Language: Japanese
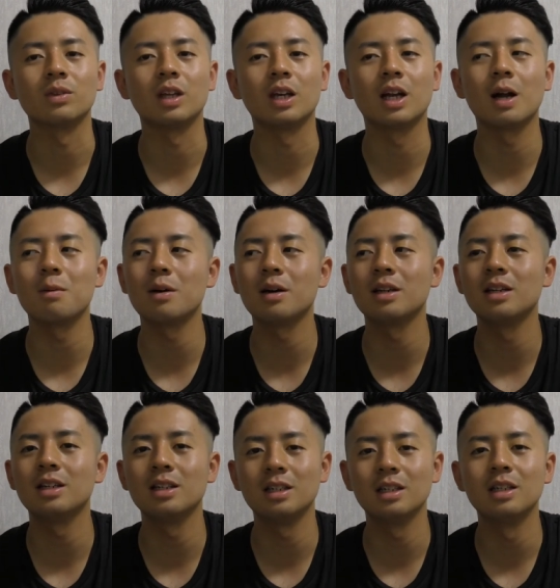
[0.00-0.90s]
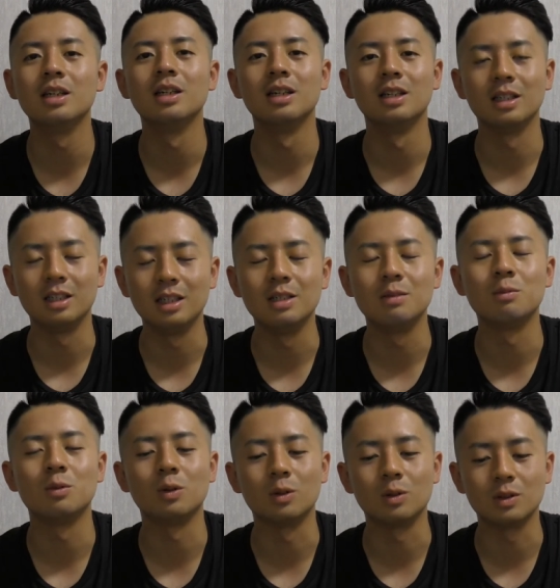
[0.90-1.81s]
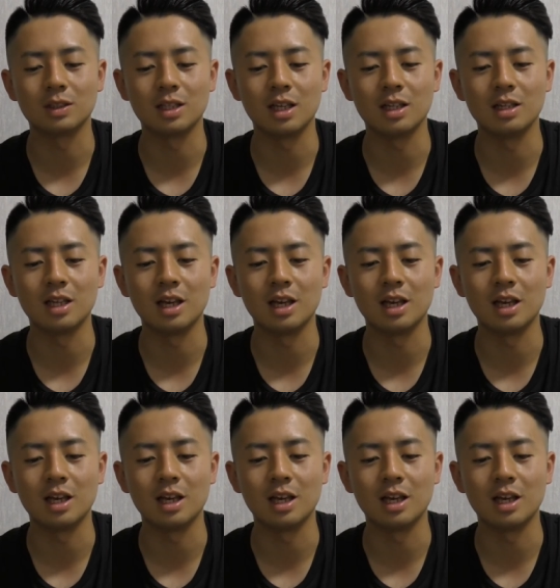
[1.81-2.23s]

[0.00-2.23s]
リカバリーにもう専